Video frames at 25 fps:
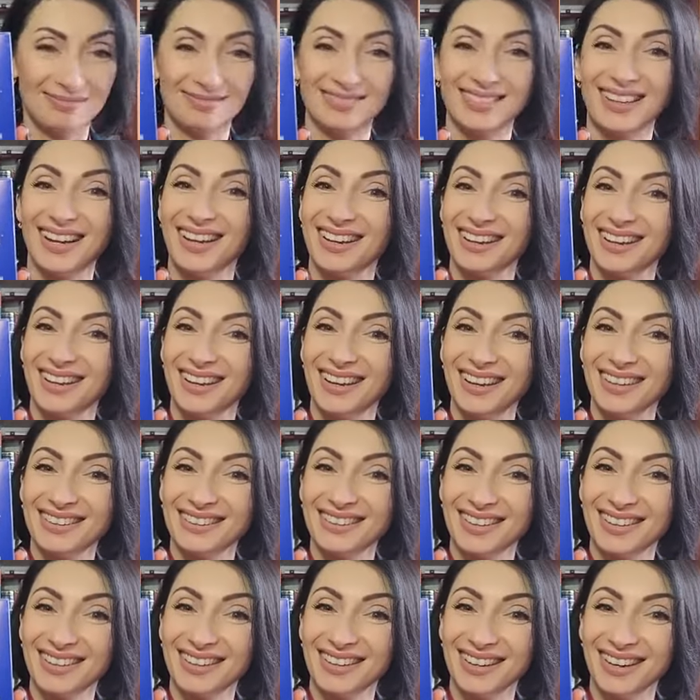Да,
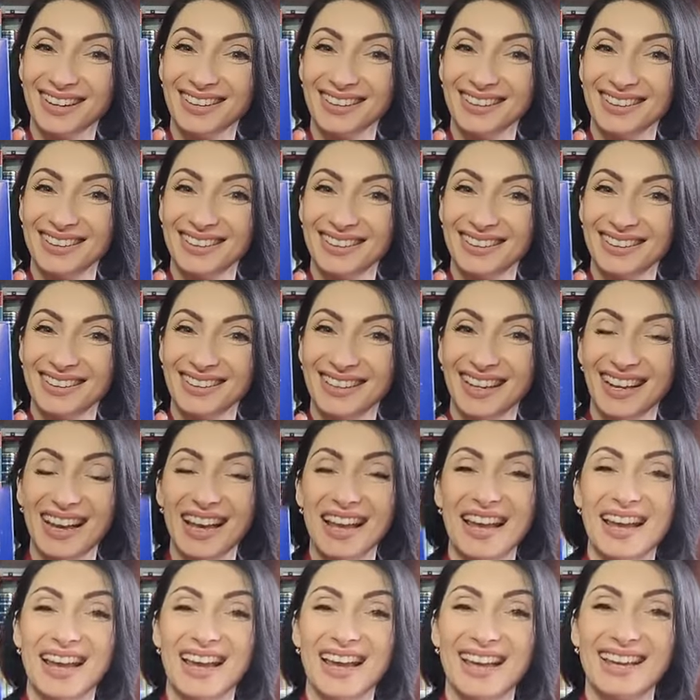это я.
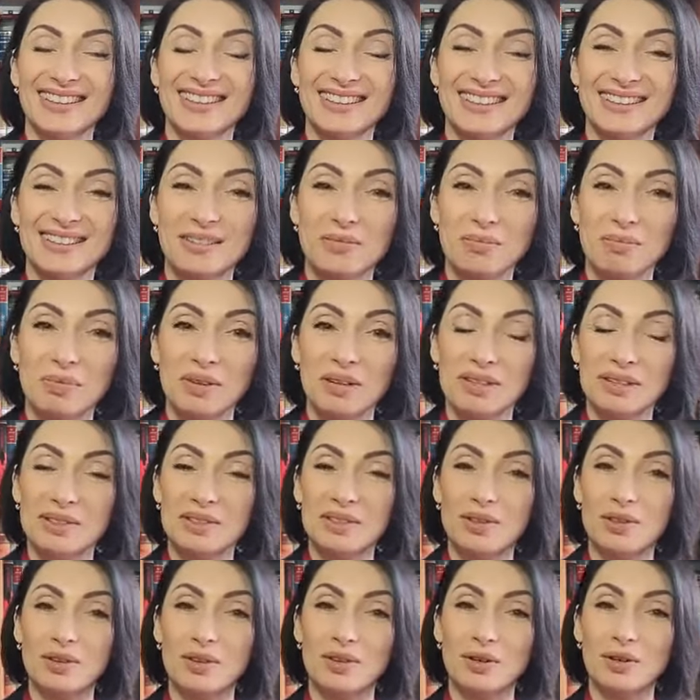Это теперь
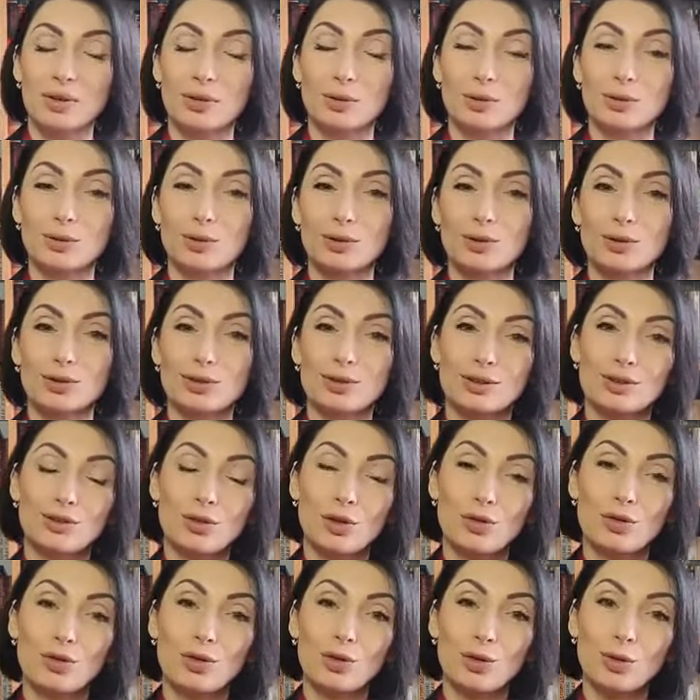
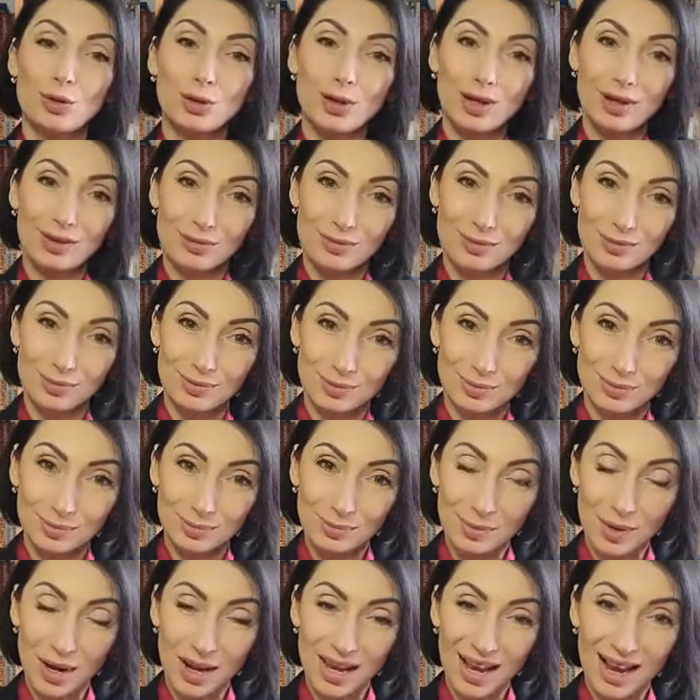своего рода
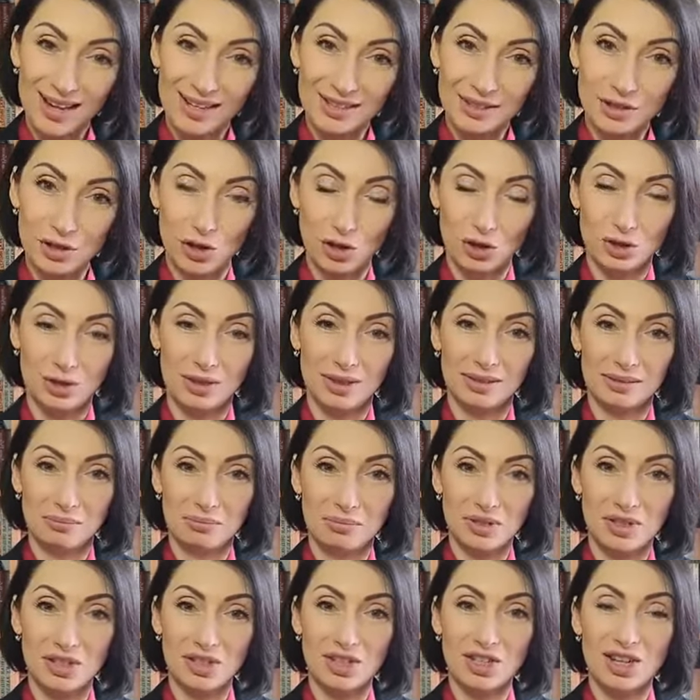моя личная
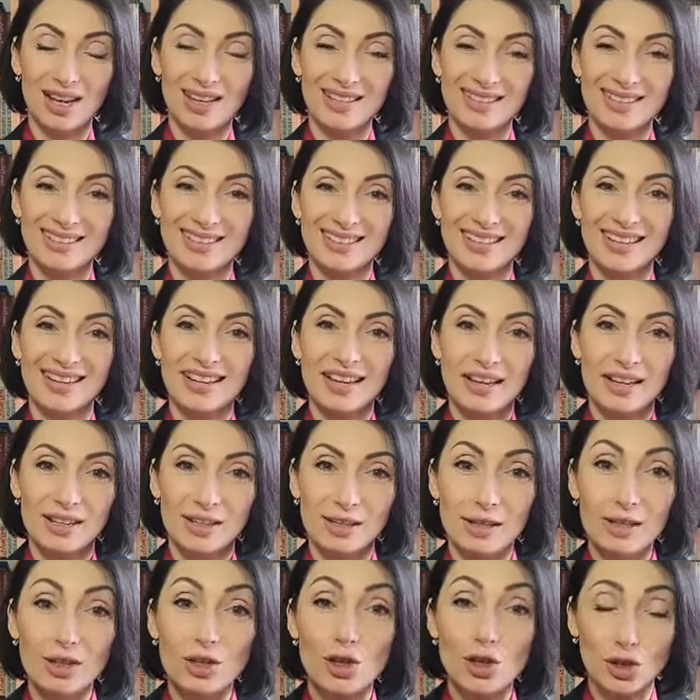печать,
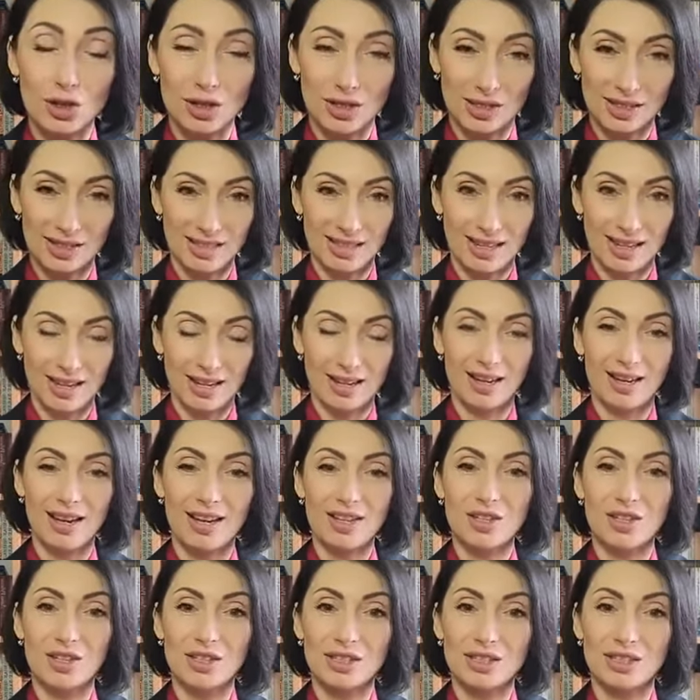личный знак
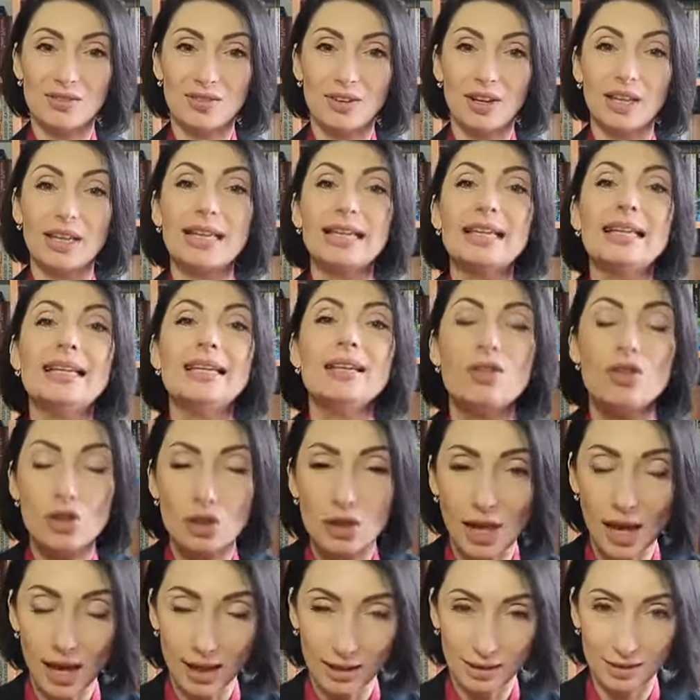качества и
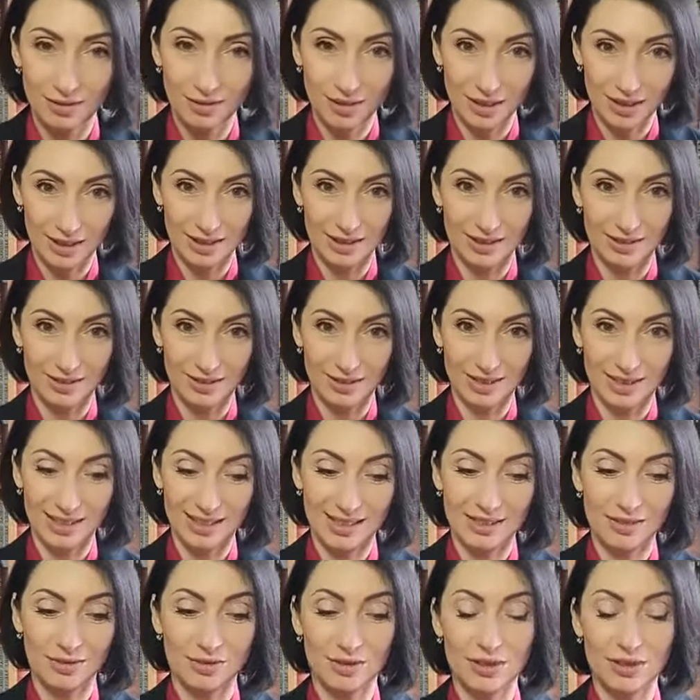личная ответственность.